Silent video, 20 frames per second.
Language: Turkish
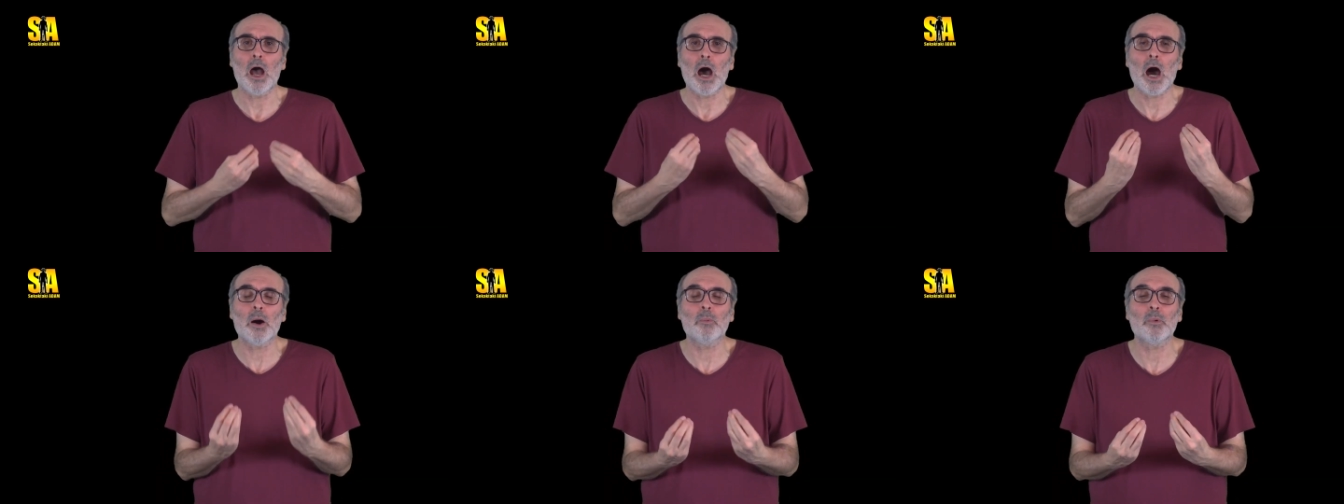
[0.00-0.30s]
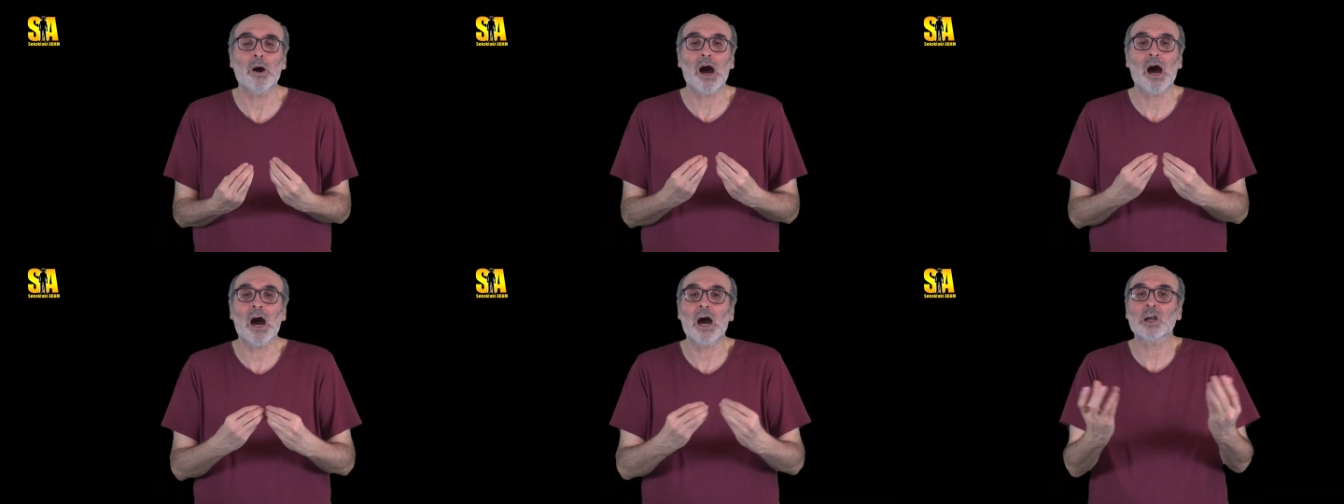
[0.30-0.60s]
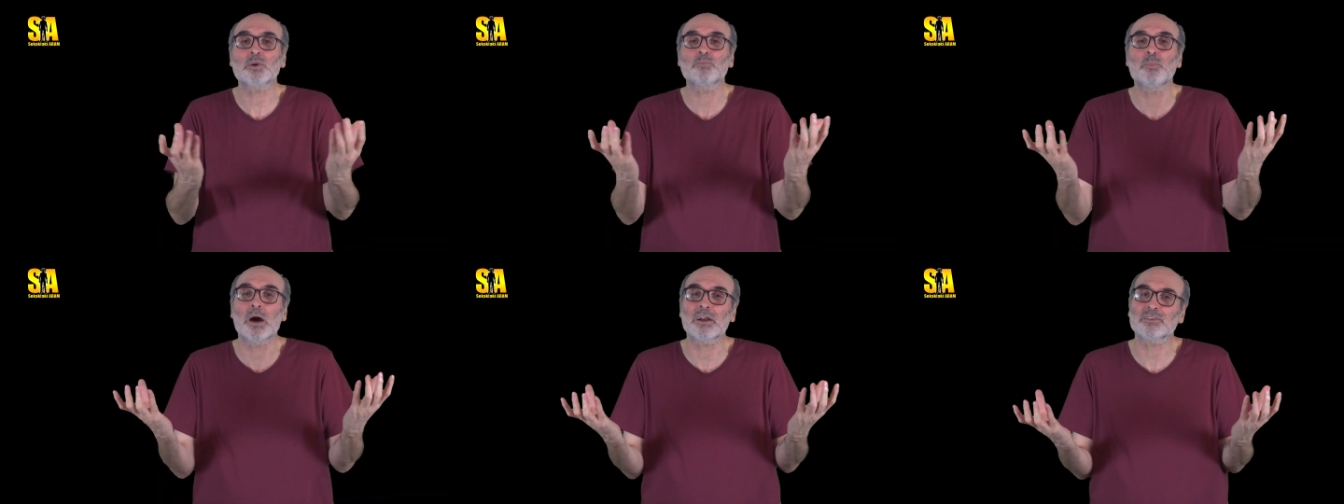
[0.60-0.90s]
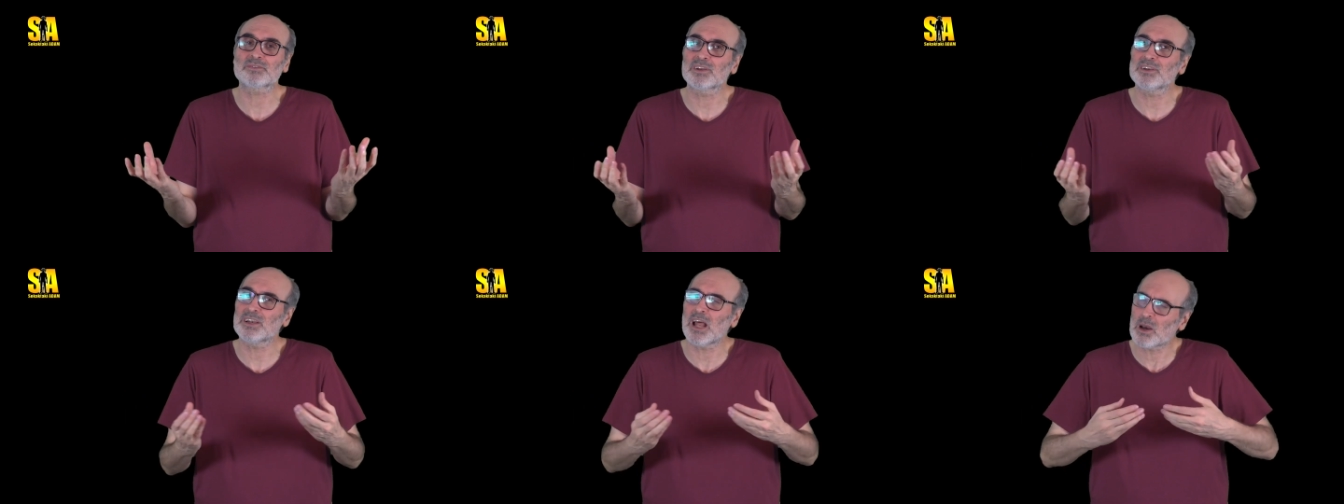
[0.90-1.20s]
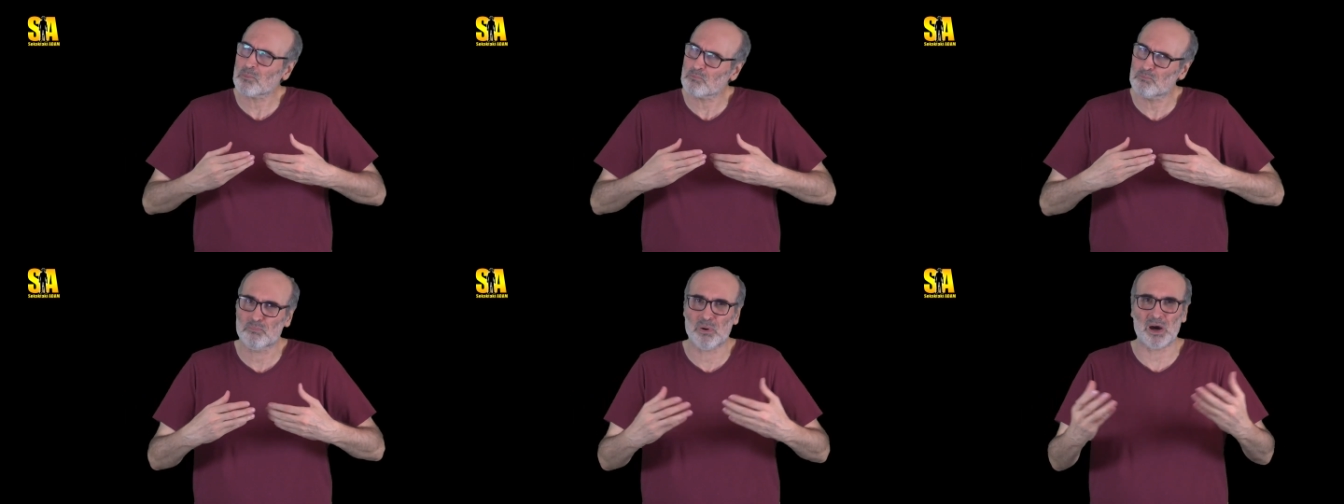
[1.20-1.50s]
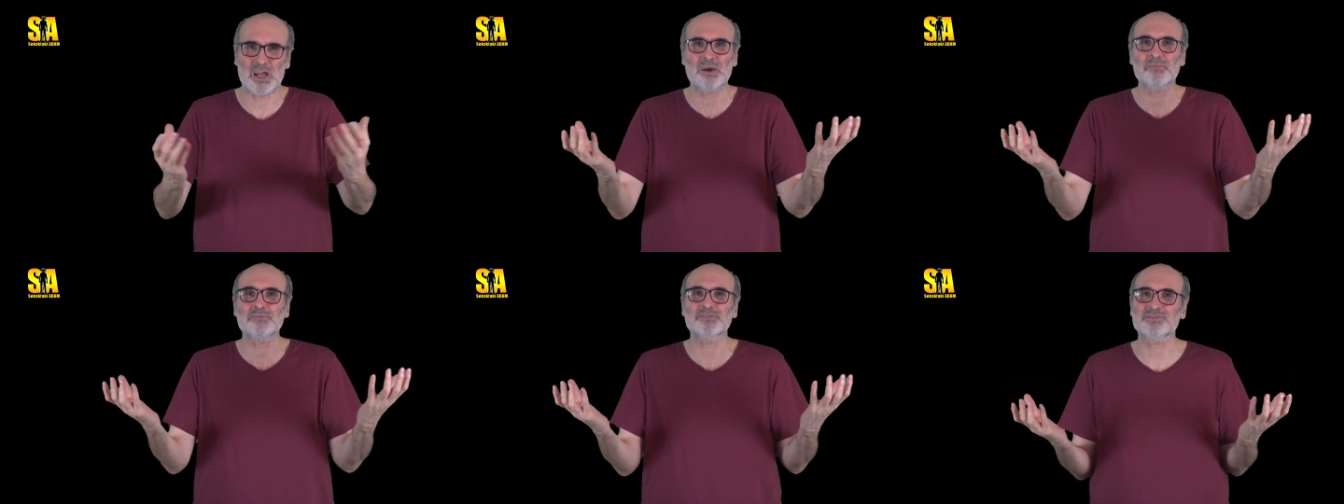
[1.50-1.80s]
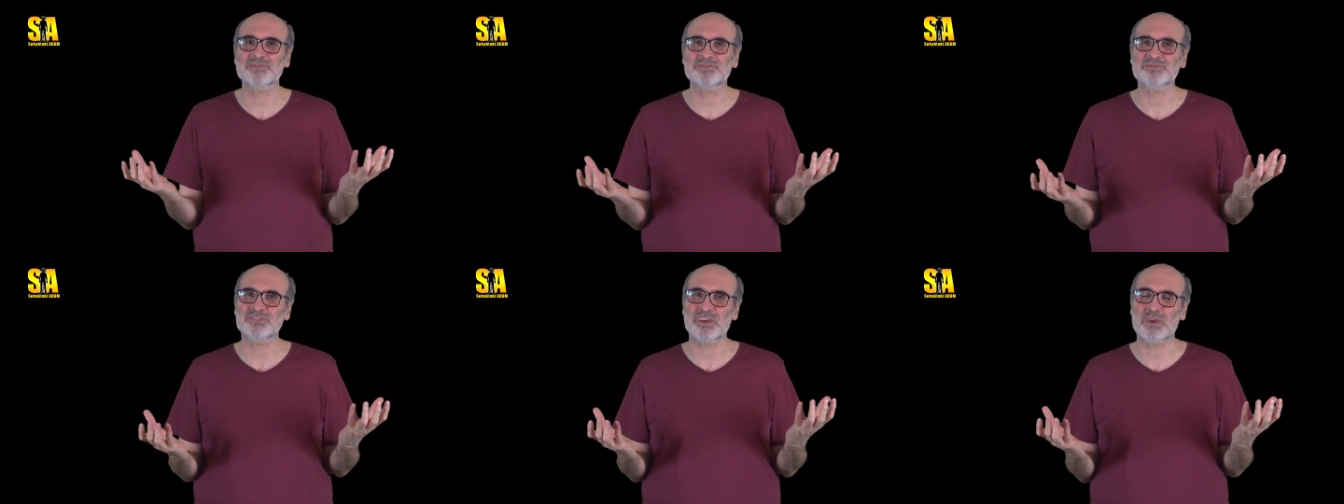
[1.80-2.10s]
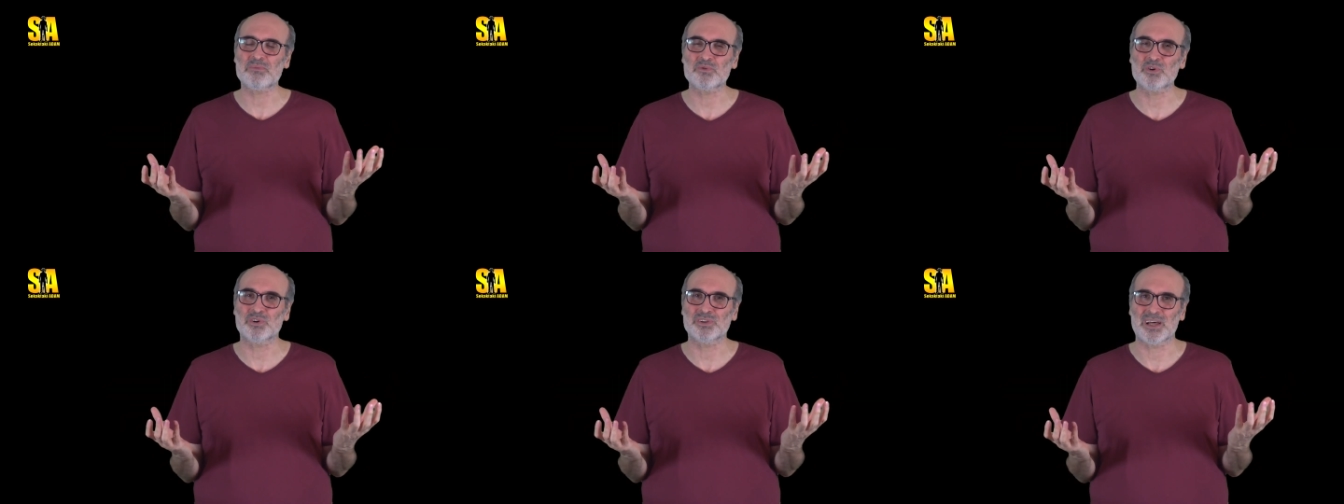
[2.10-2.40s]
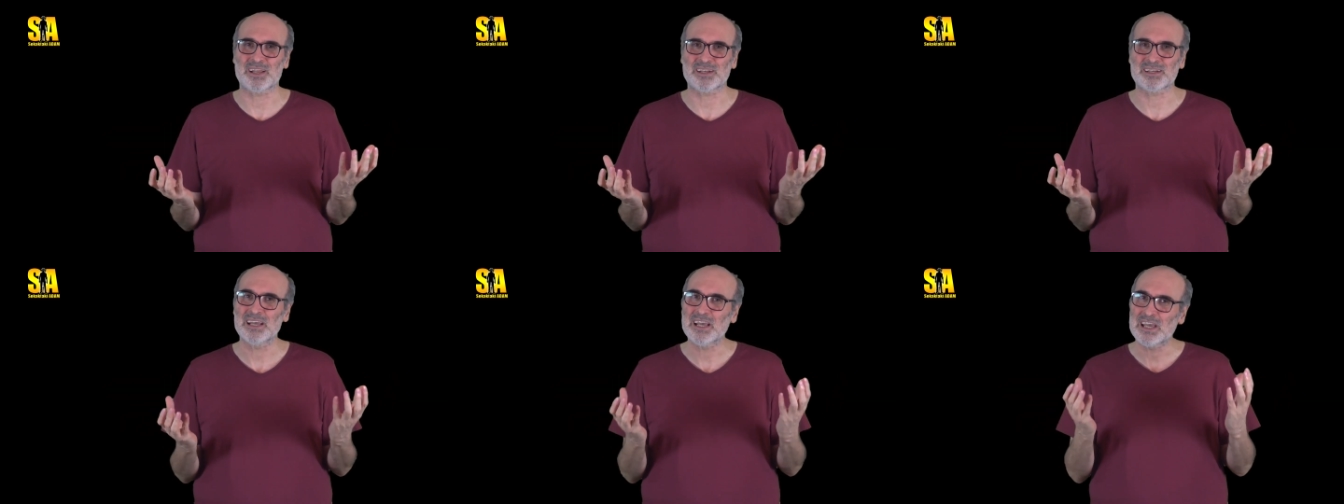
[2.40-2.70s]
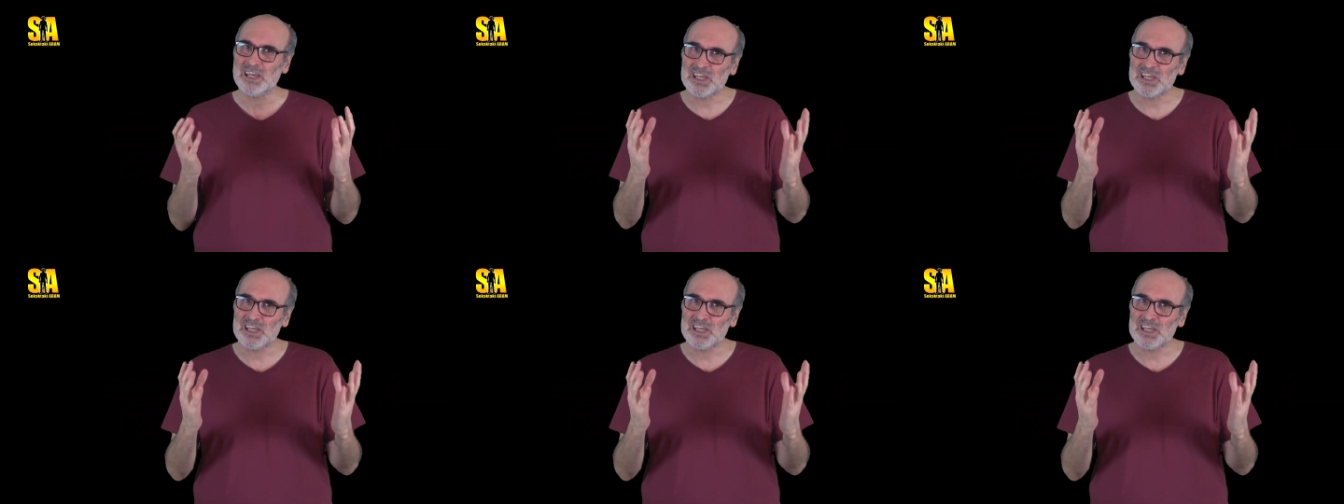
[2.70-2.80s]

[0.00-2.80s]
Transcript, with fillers: ama AK Partililer bana mısın demiyorlar.